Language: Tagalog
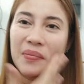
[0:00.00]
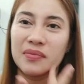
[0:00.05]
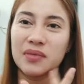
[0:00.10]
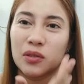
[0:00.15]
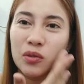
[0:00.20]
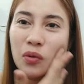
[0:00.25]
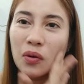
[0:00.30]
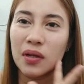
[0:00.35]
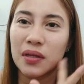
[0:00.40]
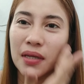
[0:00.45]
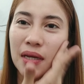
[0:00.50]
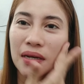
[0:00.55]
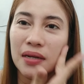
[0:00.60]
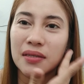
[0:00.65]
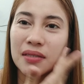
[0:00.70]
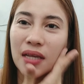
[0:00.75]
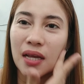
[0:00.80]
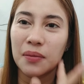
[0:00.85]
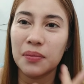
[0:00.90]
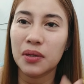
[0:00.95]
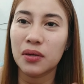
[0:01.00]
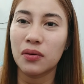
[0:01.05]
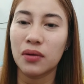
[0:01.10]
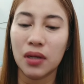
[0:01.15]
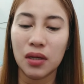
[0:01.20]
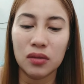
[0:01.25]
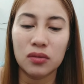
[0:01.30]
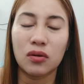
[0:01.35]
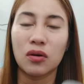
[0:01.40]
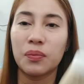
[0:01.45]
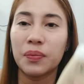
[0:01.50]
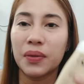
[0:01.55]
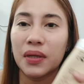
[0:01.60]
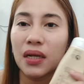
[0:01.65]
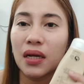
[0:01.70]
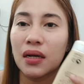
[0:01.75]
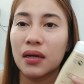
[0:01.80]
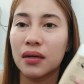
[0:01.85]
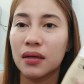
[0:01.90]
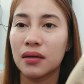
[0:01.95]
So tulad nga ng sabi ko, ito
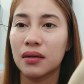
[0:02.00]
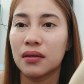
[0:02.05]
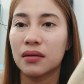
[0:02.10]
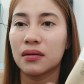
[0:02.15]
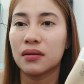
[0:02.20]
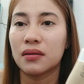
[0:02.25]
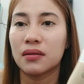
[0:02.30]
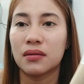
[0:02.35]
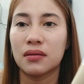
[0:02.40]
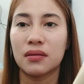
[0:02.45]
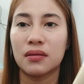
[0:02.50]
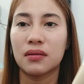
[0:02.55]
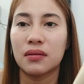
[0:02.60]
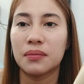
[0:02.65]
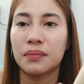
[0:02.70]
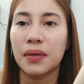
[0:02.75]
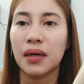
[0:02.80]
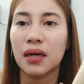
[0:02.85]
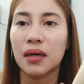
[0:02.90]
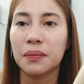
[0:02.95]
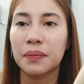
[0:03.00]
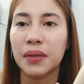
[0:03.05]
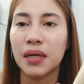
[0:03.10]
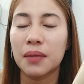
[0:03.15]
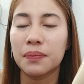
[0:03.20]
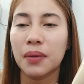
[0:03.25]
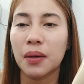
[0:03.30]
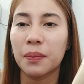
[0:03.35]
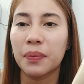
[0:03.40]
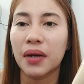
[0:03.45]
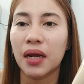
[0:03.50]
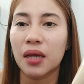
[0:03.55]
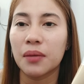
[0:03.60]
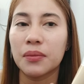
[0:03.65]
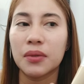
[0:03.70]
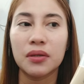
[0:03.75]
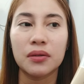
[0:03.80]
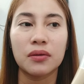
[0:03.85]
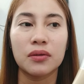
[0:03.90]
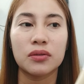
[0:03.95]
pinang parang
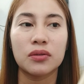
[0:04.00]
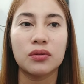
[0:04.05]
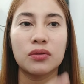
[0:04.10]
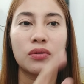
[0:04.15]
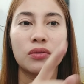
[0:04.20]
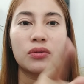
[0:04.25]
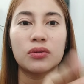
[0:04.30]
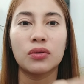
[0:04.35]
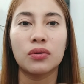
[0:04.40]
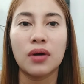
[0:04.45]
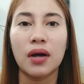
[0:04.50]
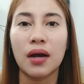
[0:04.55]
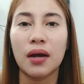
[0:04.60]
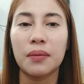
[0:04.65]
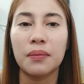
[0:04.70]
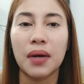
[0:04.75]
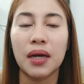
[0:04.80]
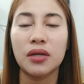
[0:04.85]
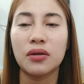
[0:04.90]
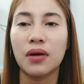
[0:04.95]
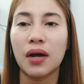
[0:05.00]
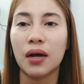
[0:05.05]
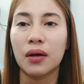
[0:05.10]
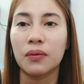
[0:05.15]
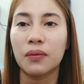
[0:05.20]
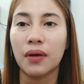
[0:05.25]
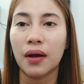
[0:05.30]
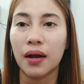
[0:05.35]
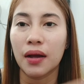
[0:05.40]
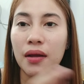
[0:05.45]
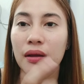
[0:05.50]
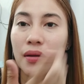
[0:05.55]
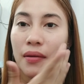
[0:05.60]
pinapaprimer ko sunod tong Bio Aqua.